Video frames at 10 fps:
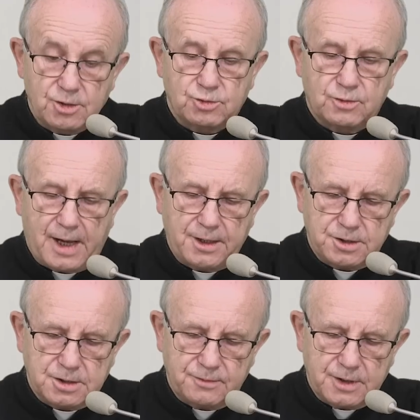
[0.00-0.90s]

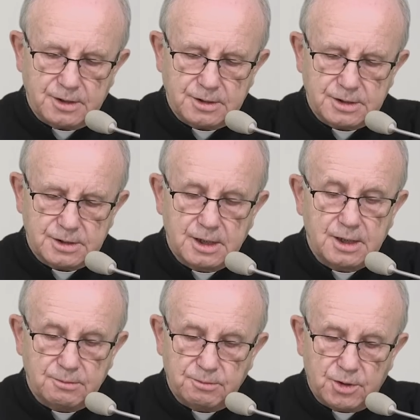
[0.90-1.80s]
Czuwajcie więc,
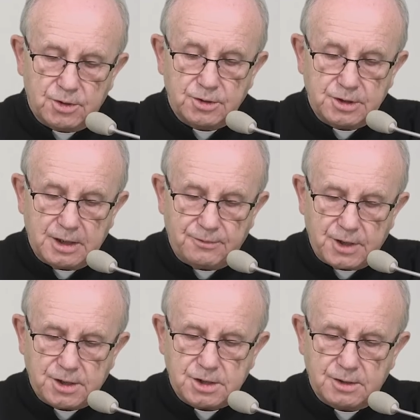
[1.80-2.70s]
bo nie
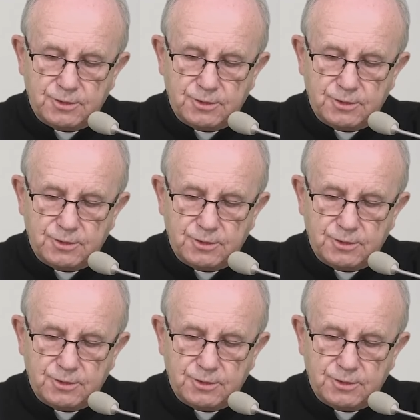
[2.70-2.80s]
wiecie,